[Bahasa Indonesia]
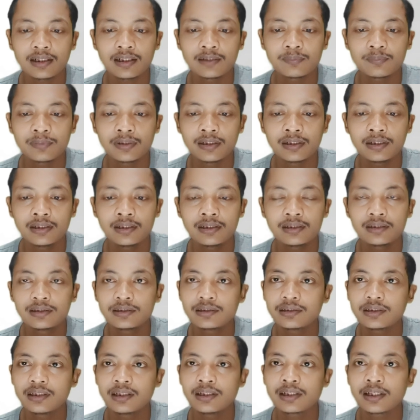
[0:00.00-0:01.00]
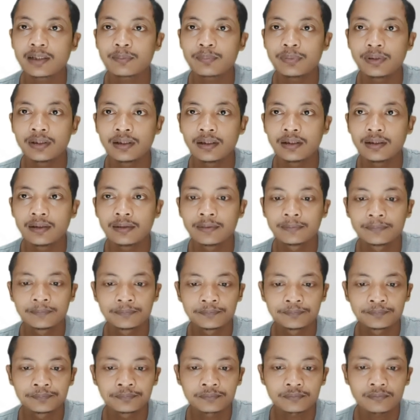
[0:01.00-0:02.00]
kalian pilih enable
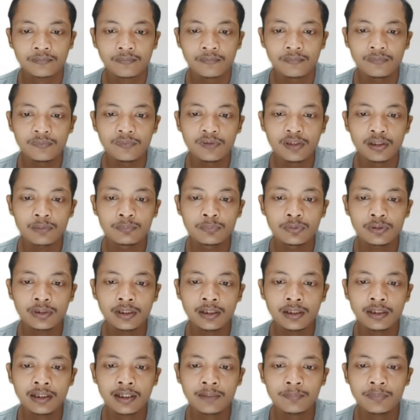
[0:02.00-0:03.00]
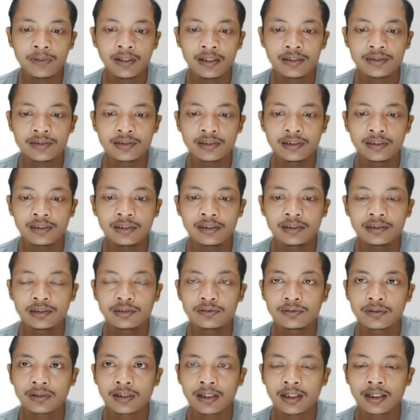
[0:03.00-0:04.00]
kemudian APSD
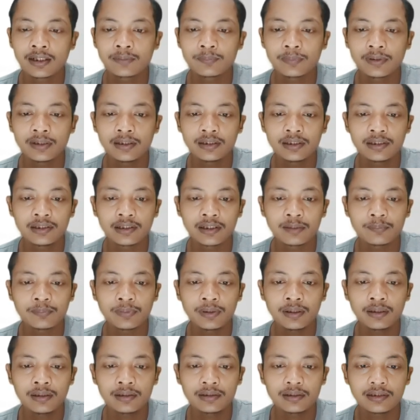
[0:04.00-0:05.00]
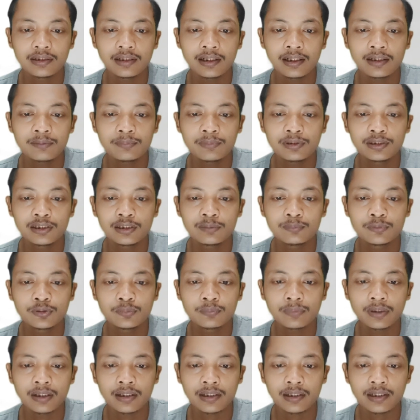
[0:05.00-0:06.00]
ini juga kalian pilih enable dan
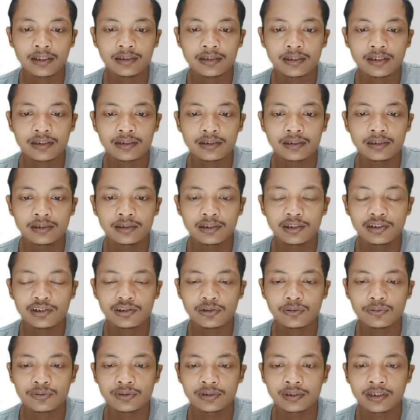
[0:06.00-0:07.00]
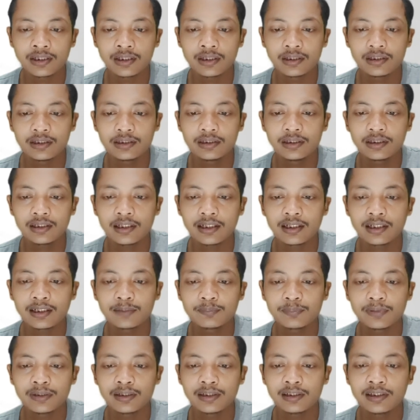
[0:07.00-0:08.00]
minimum RSSI threshold nya ini
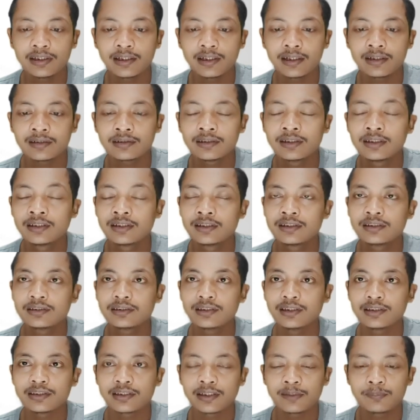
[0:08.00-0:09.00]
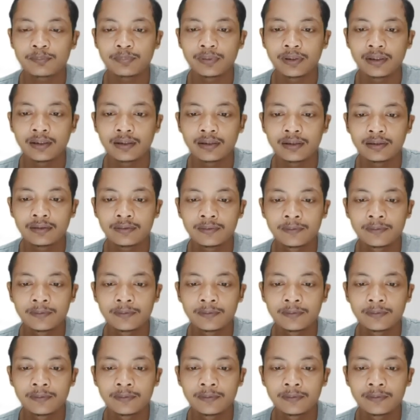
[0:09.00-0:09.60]
kalian pilih yang disable